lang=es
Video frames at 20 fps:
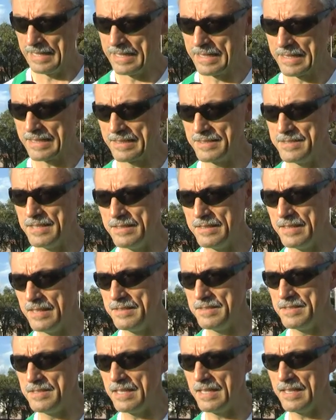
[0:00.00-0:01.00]
en
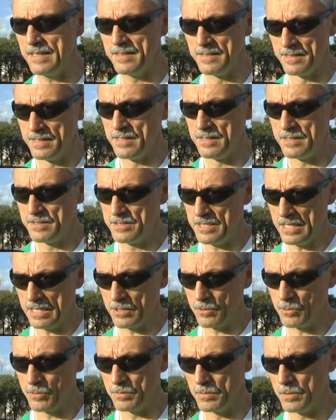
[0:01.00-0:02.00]
Resistencia
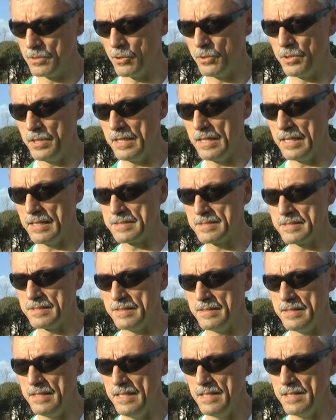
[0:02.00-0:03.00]
Chaco, los
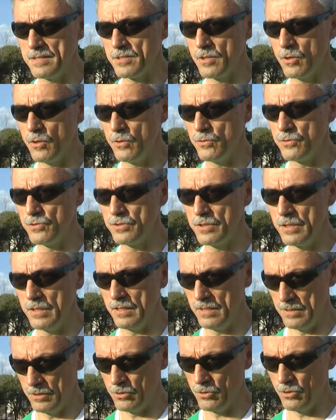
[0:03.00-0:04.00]
días 10,
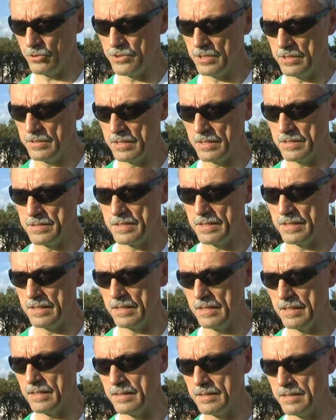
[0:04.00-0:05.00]
11, 12 y 13
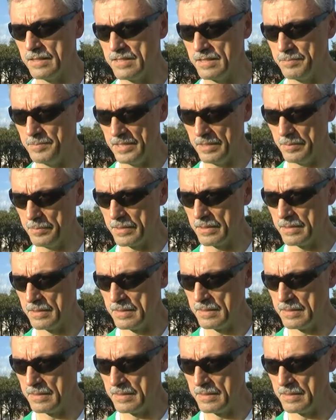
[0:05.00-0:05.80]
de, septiembre.